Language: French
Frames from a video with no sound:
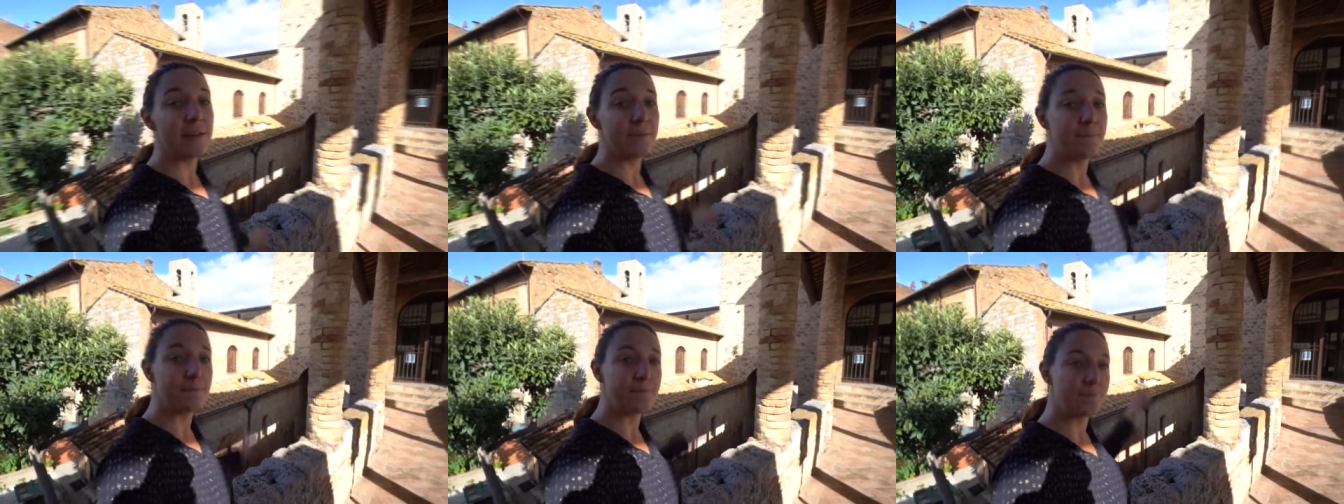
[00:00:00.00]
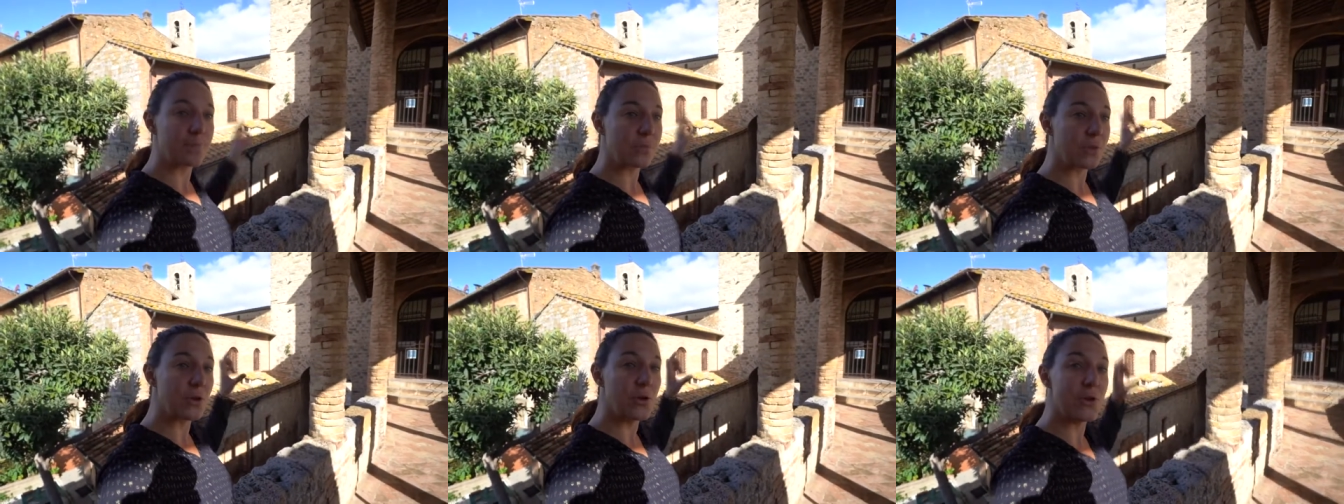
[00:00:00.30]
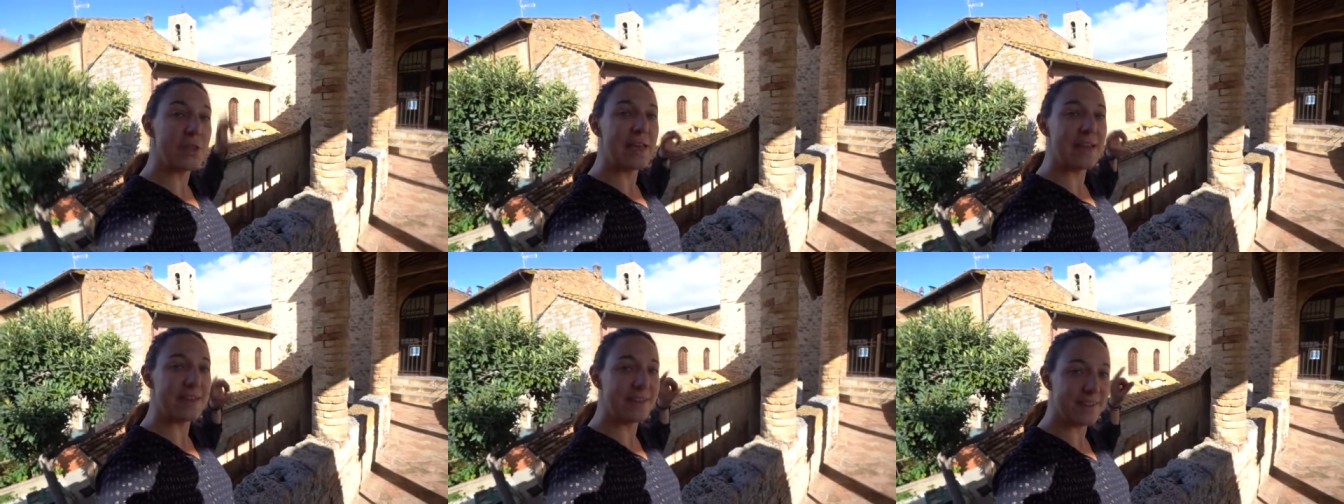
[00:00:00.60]
euh,
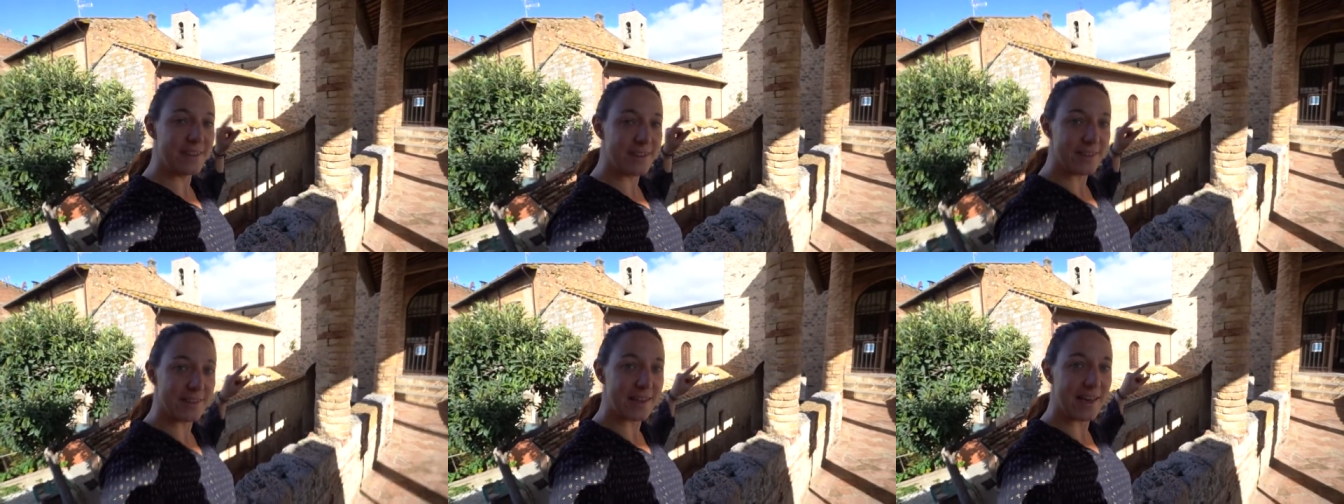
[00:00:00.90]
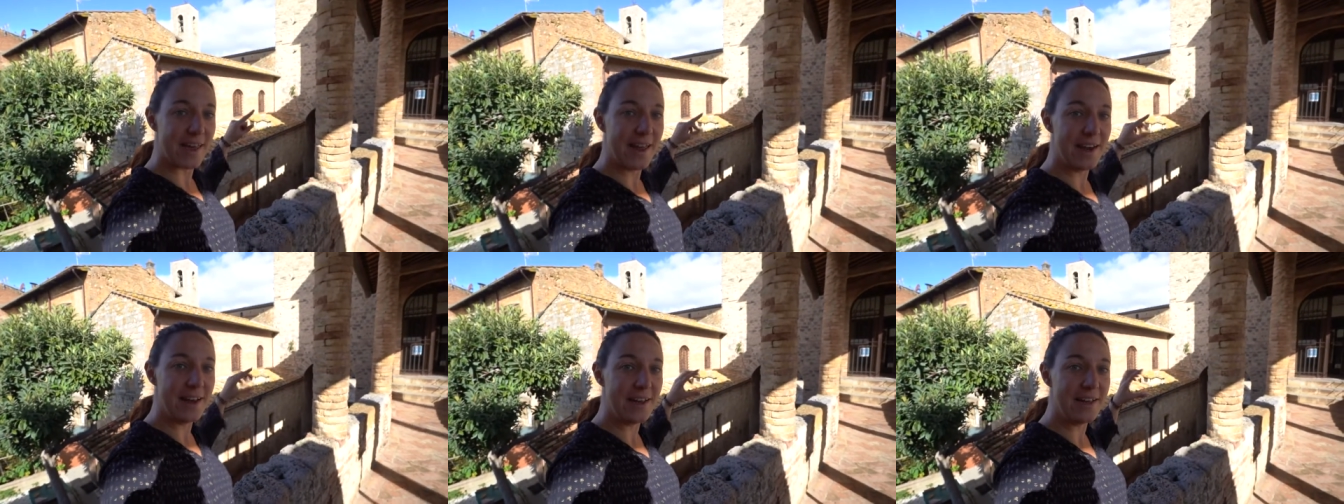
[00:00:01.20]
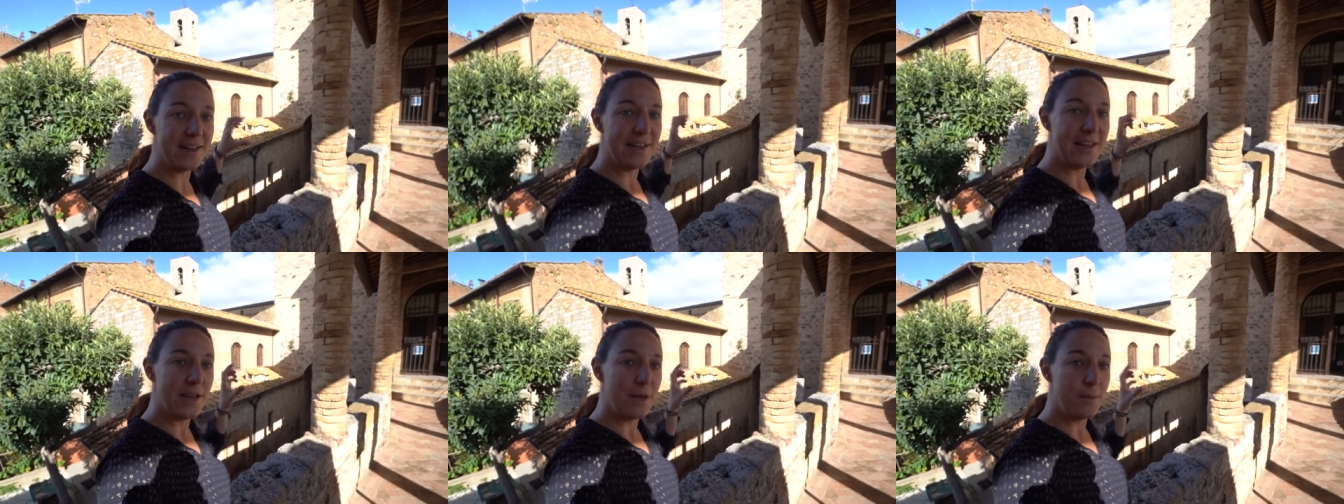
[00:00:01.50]
connectées entre elles
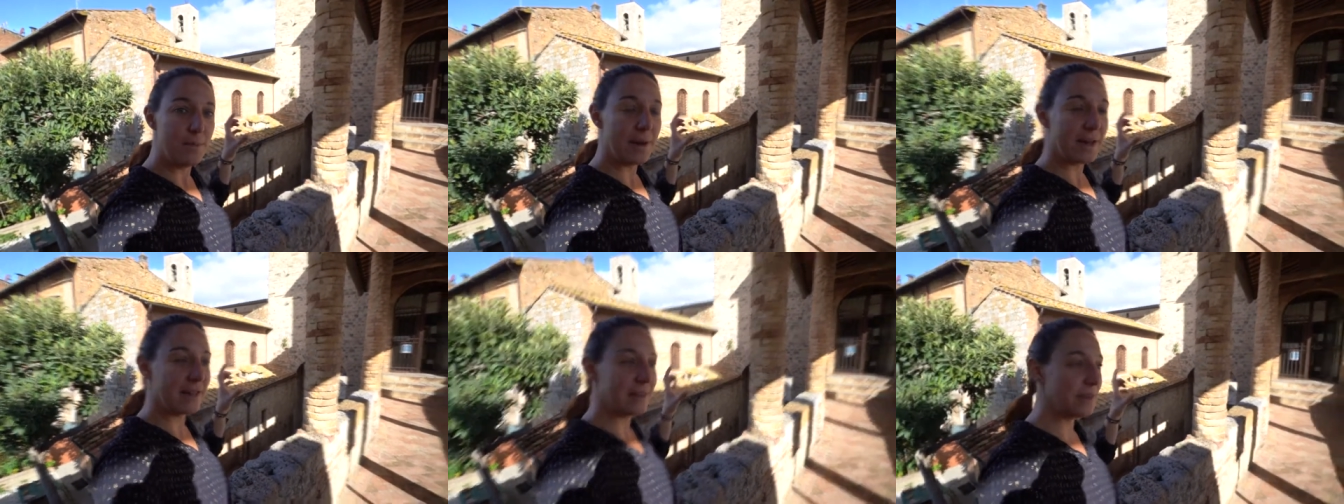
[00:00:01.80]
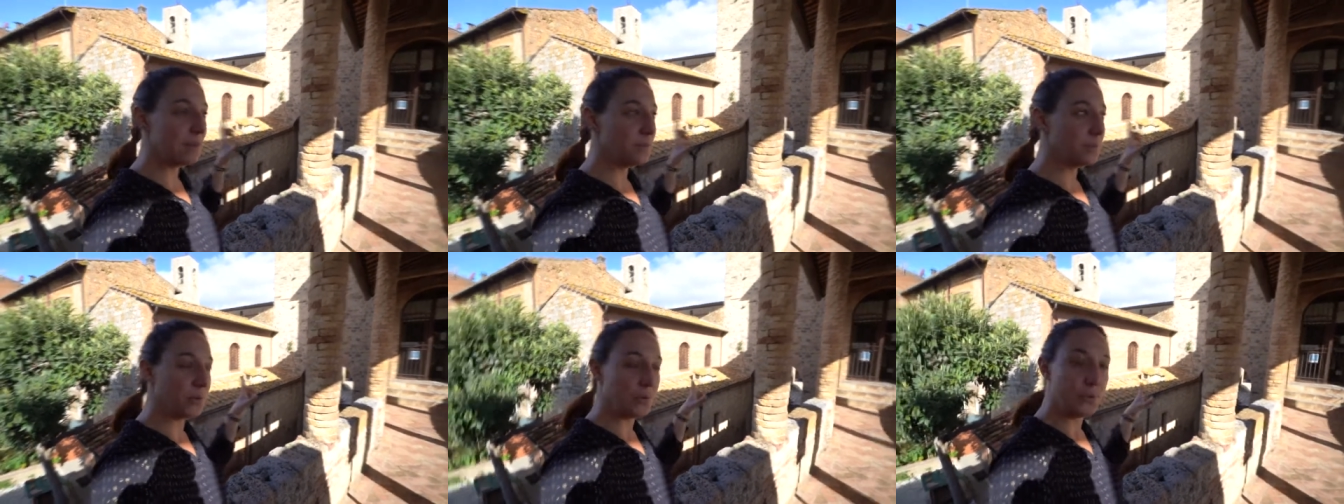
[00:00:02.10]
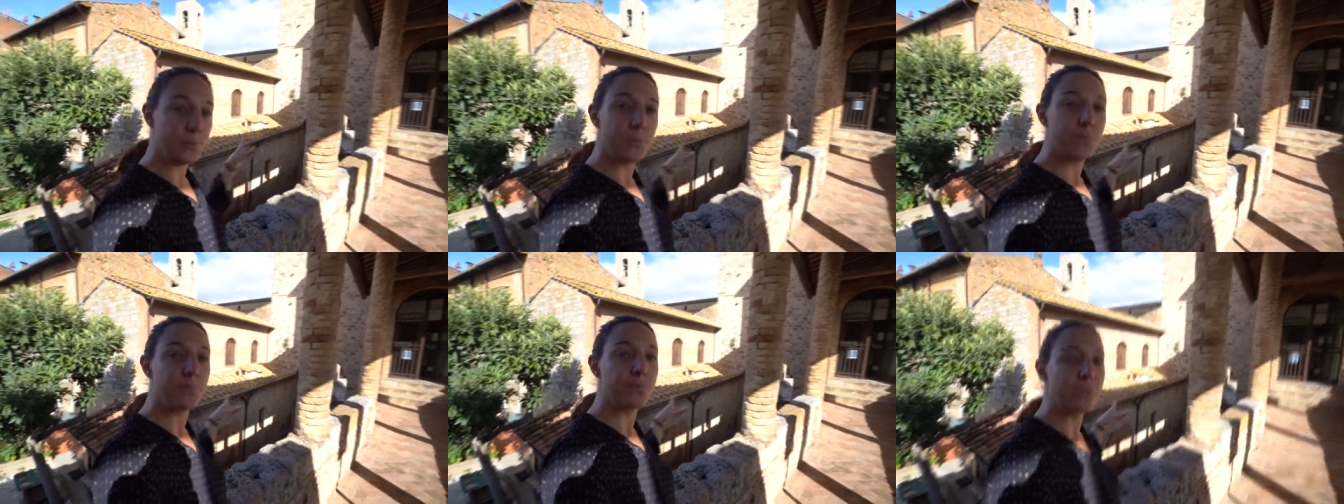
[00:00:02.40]
par des ponts